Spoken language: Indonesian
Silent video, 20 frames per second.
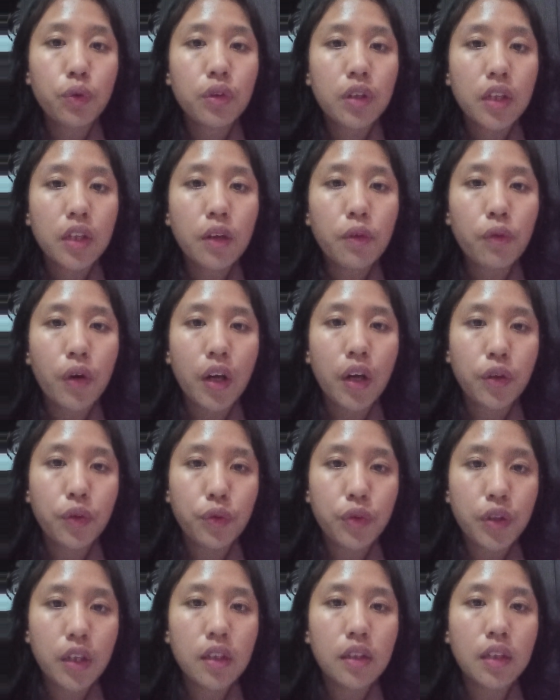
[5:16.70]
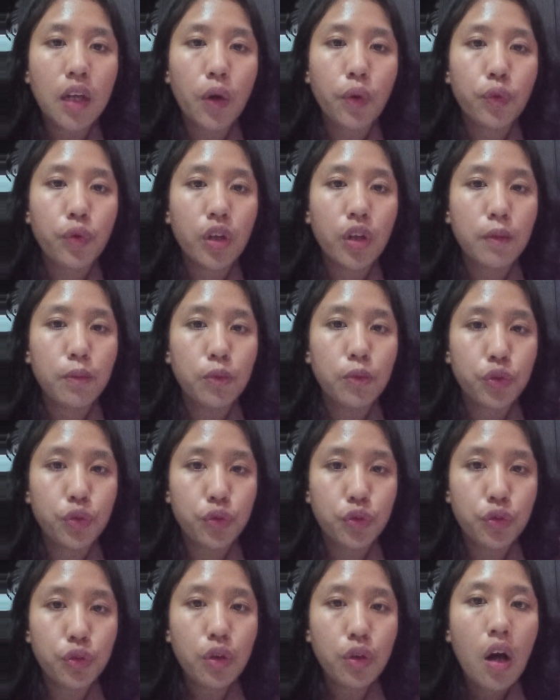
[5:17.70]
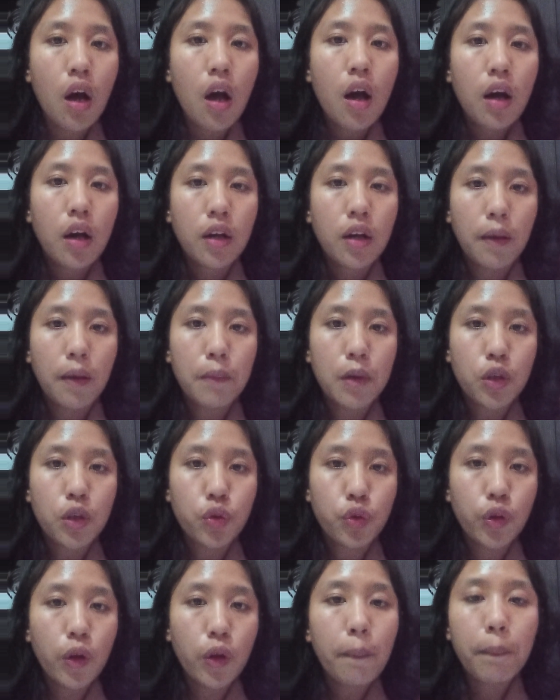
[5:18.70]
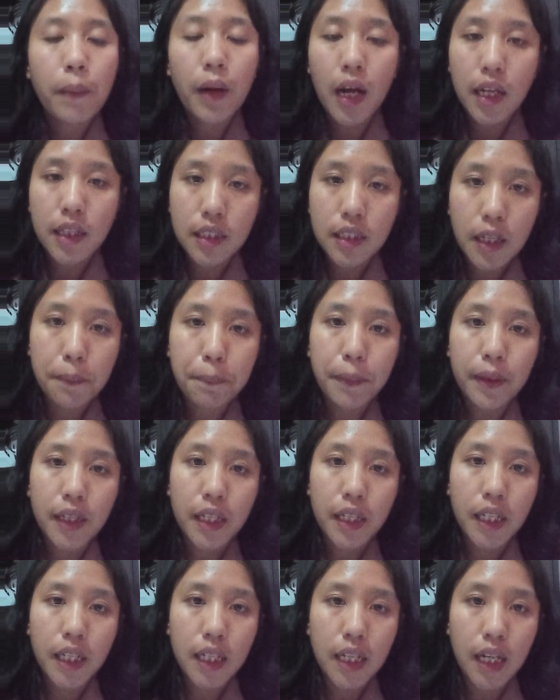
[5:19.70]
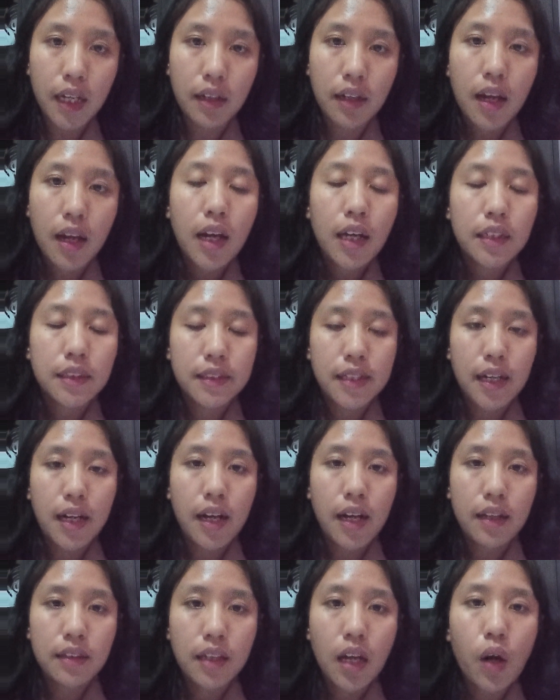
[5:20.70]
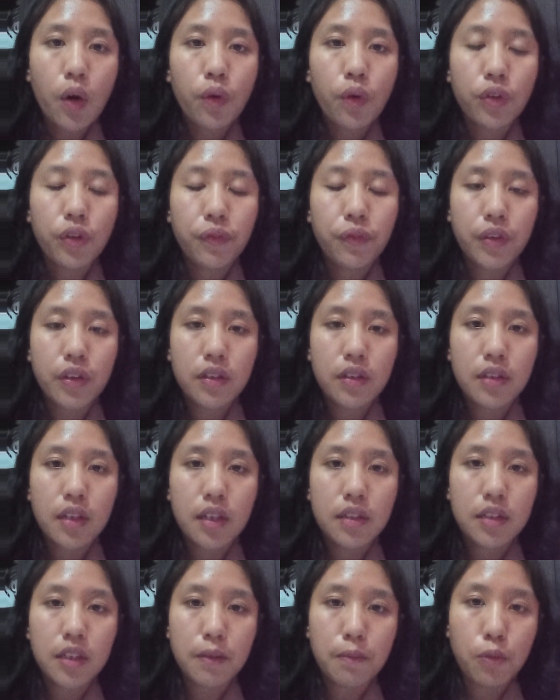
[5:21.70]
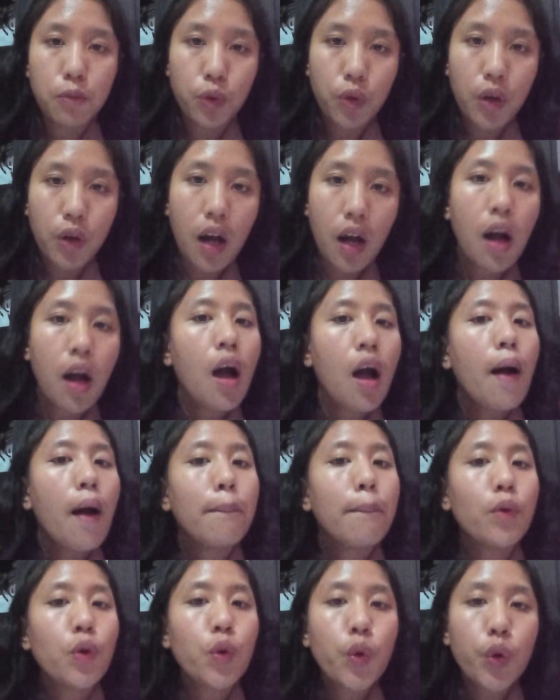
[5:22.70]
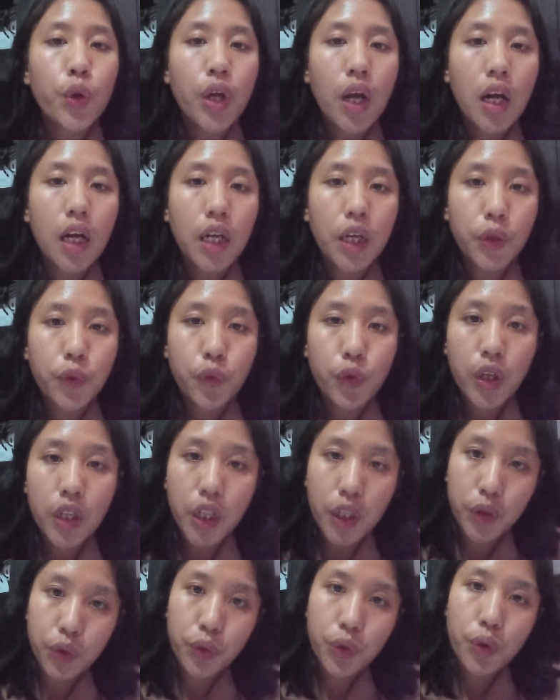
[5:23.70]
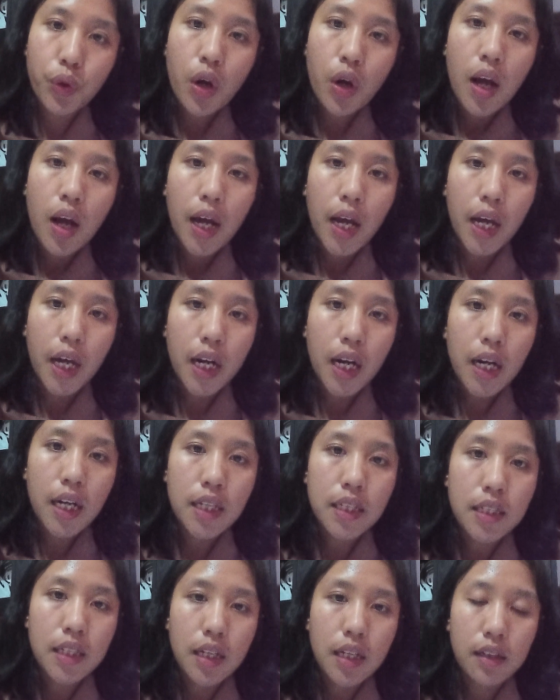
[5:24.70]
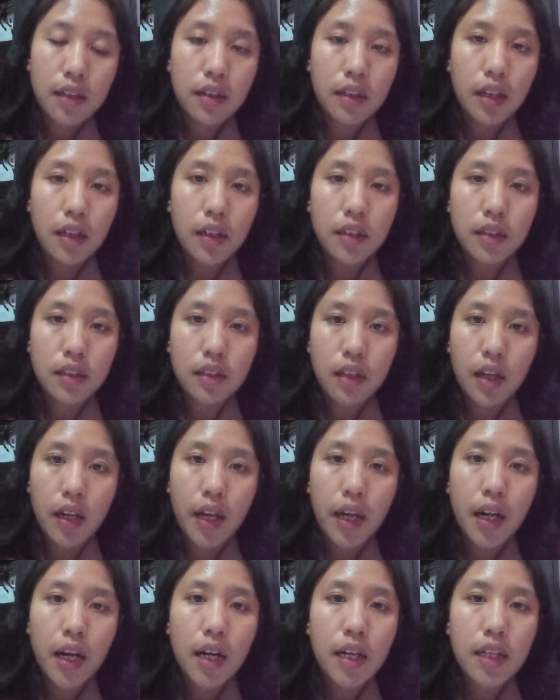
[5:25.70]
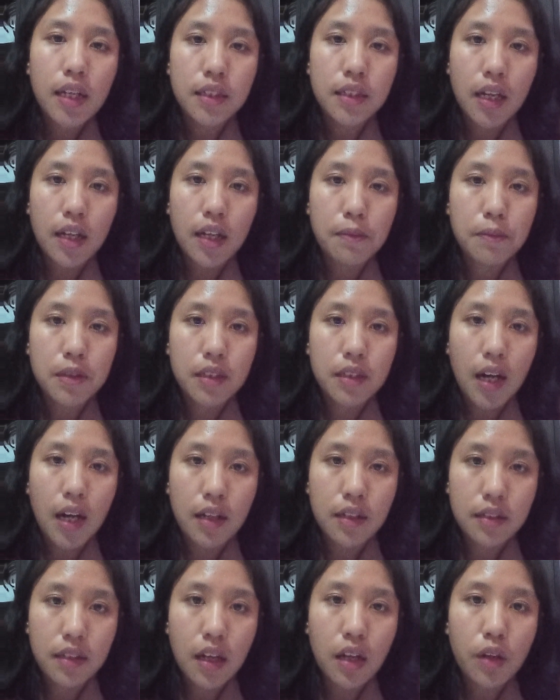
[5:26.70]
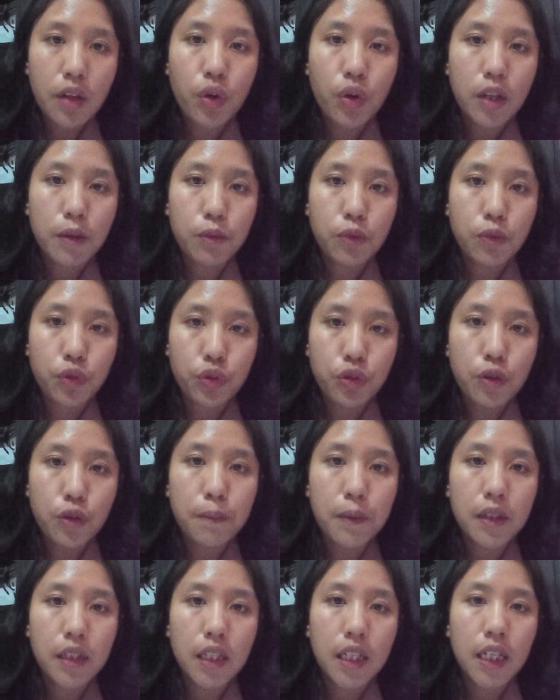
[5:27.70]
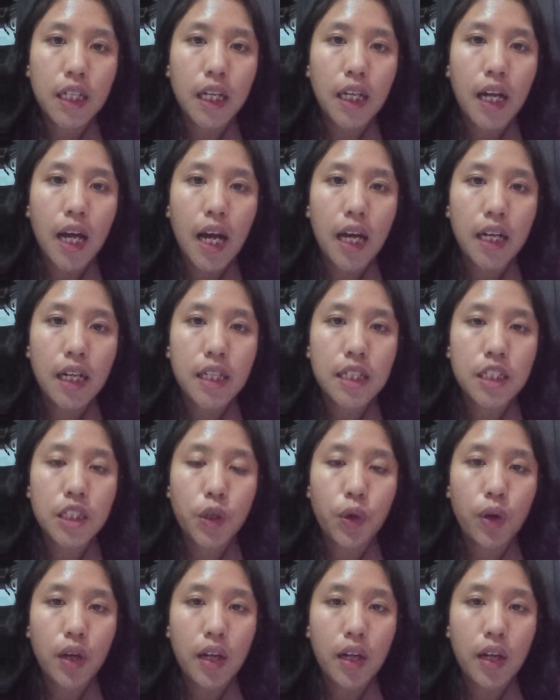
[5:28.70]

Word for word: Din Wahyudin tahun 2007 yang berjudul Pengantar Pendidikan Jakarta Universitas Terbuka. Buku yang kedua yaitu Hera yang yang Karsa 2007 Pendidikan Anak di